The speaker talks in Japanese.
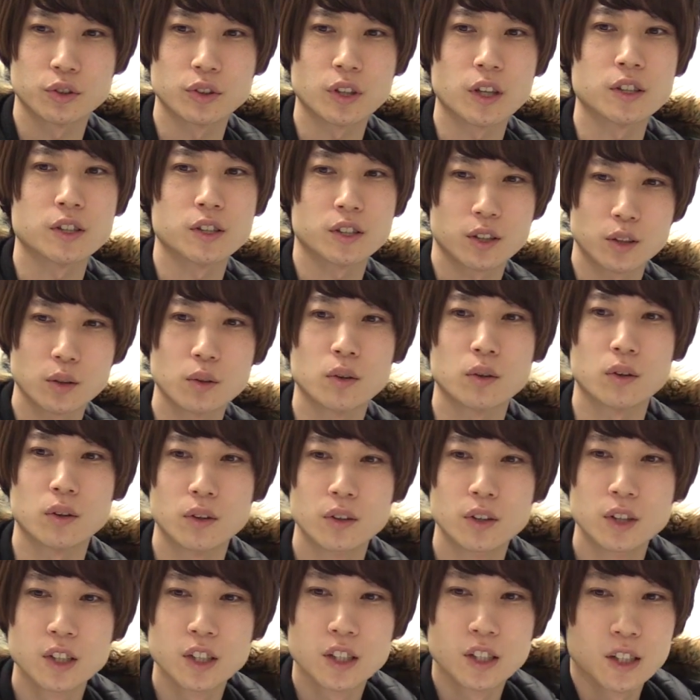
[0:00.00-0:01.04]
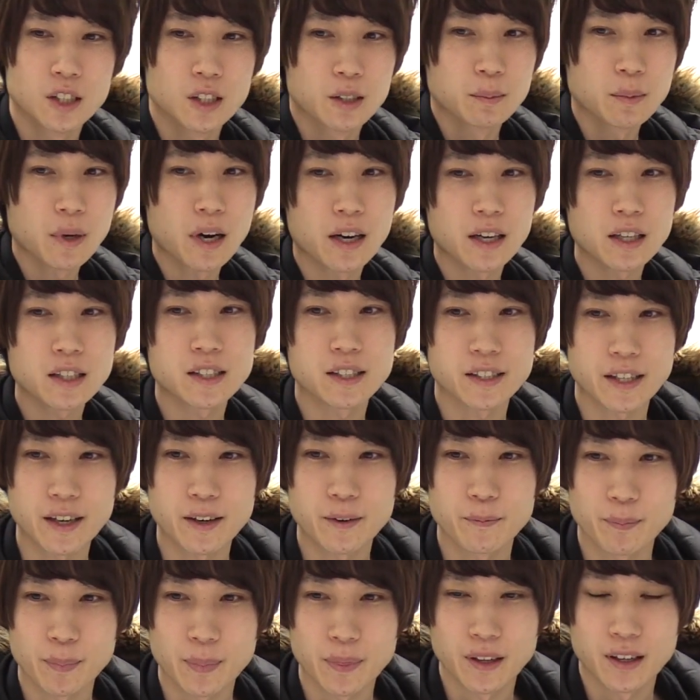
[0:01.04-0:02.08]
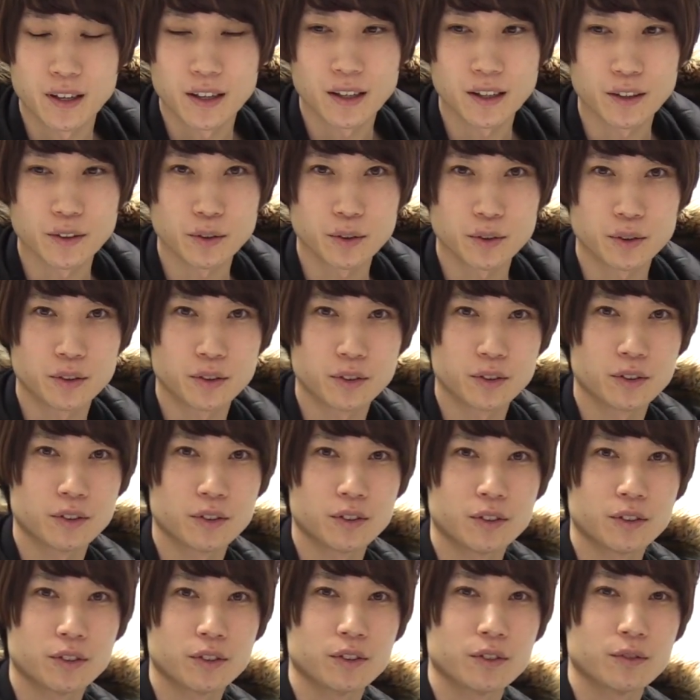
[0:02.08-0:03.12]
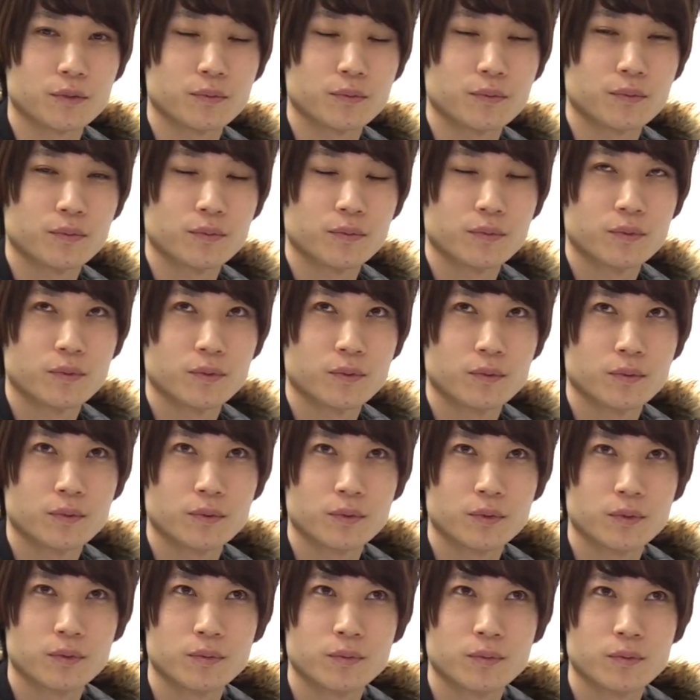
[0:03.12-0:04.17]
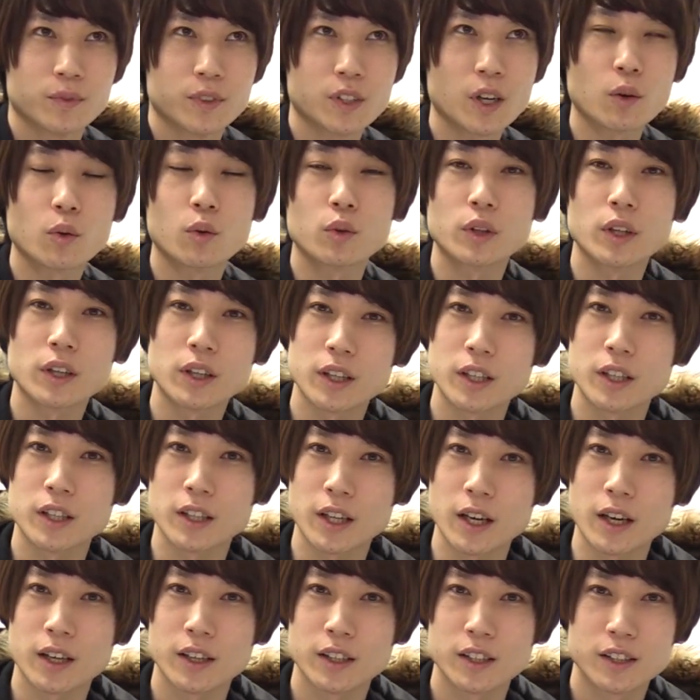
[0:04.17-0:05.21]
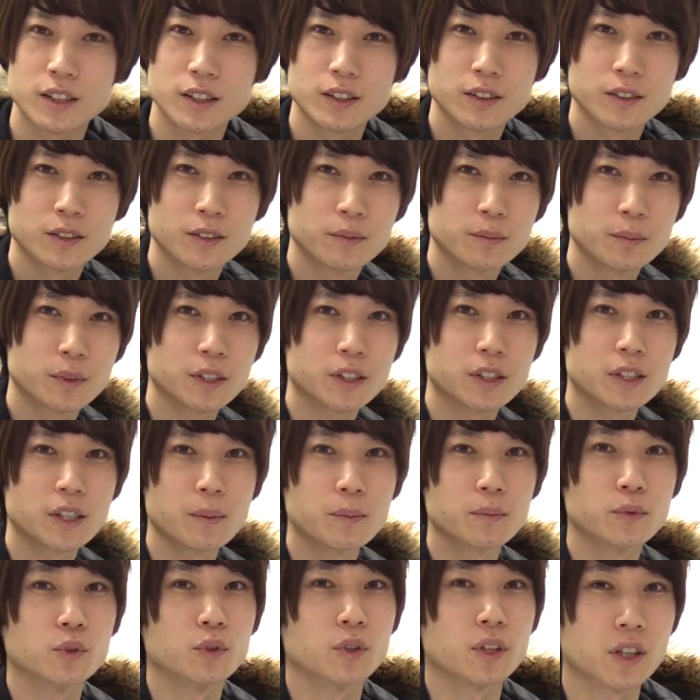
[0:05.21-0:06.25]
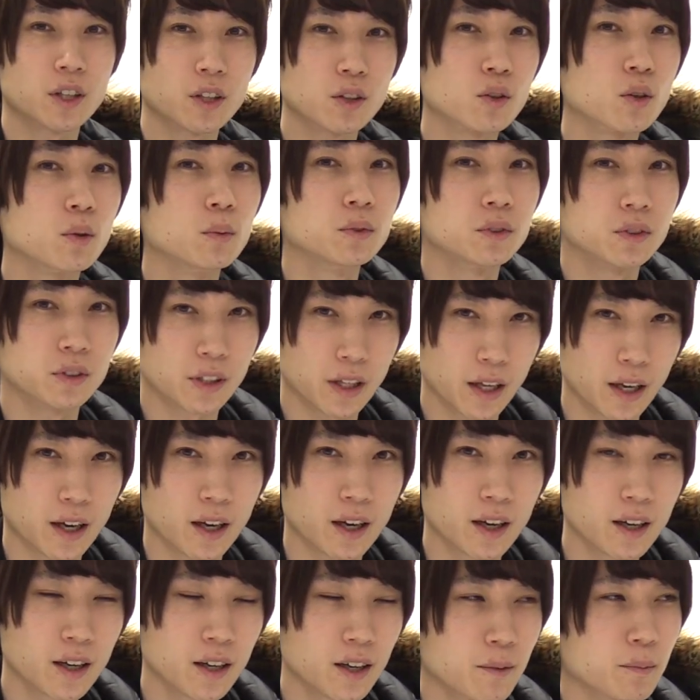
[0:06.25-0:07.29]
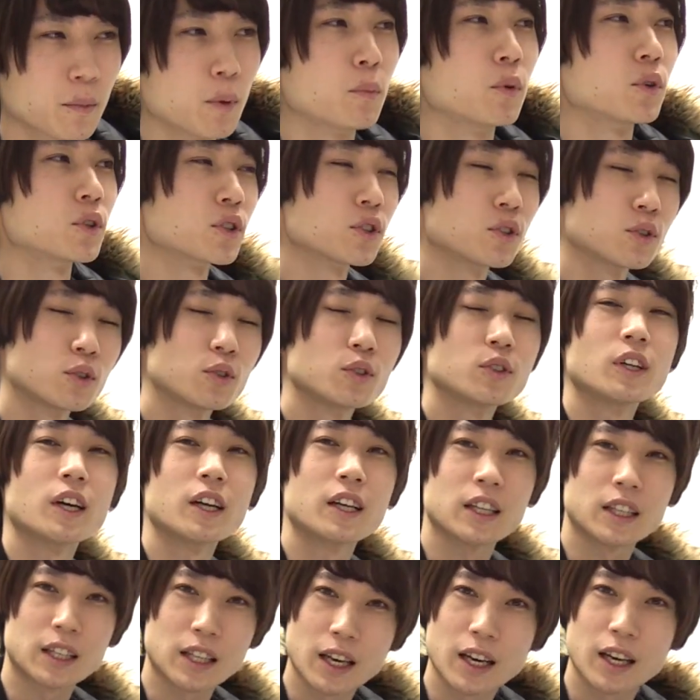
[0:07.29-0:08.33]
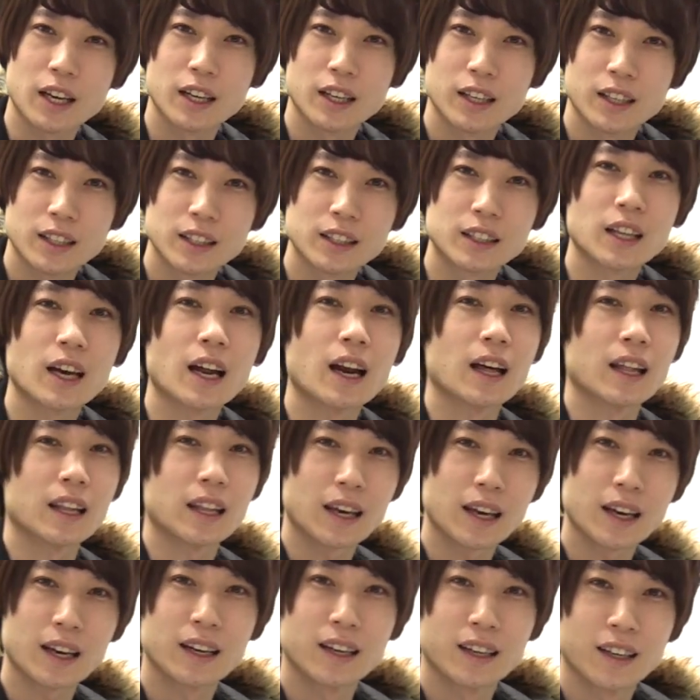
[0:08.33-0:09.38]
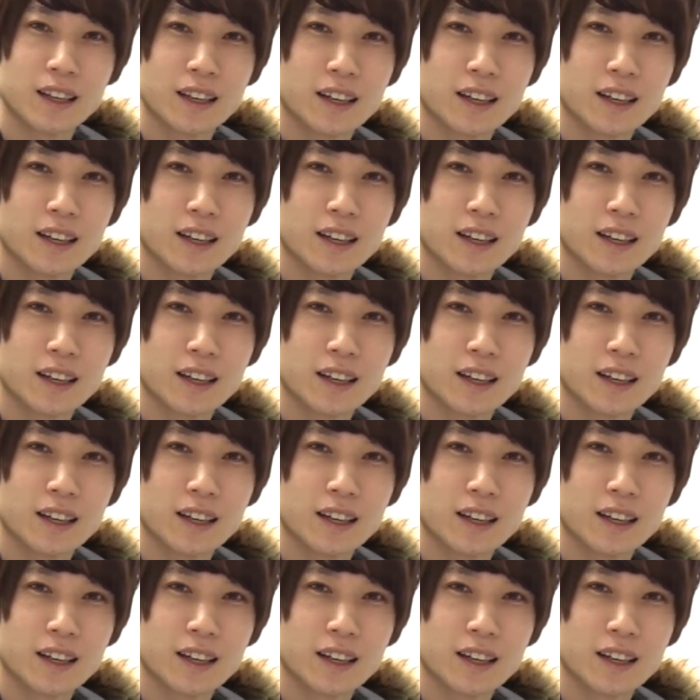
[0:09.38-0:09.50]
由なんですけどまああれですねあのー、雑魚的にねまあ、全部の敵に飛ぶんで、まあ、ボスの裏にねいたらね、